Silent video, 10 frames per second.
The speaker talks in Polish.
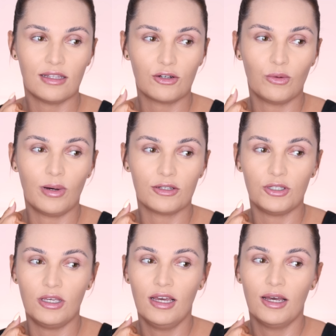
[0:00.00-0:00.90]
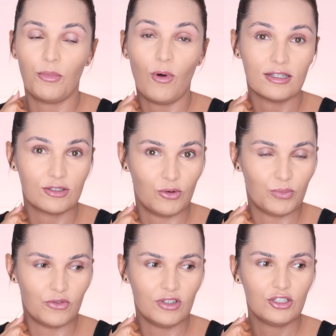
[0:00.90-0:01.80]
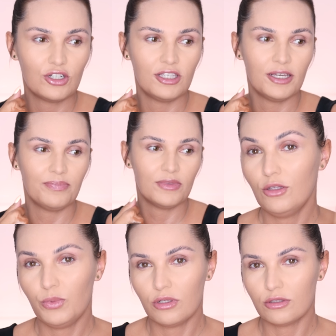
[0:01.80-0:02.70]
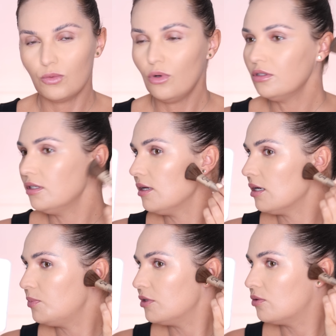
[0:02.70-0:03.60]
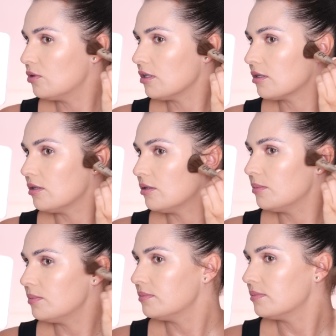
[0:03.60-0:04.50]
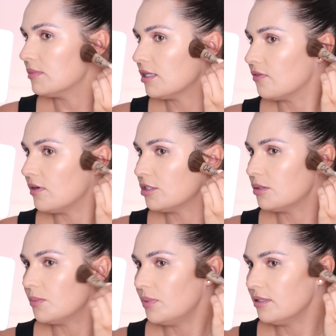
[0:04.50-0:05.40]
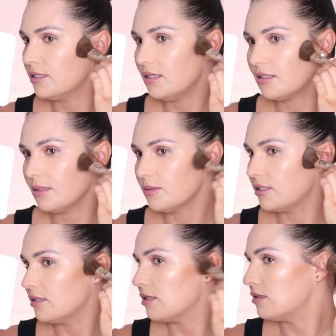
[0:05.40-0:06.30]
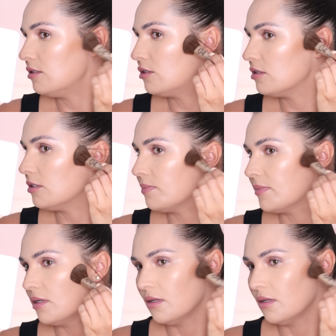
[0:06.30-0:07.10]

na taką bardziej płaską powierzchnię i dopiero z dłoni aplikuję go na twarz pędzelkiem syntetycznym.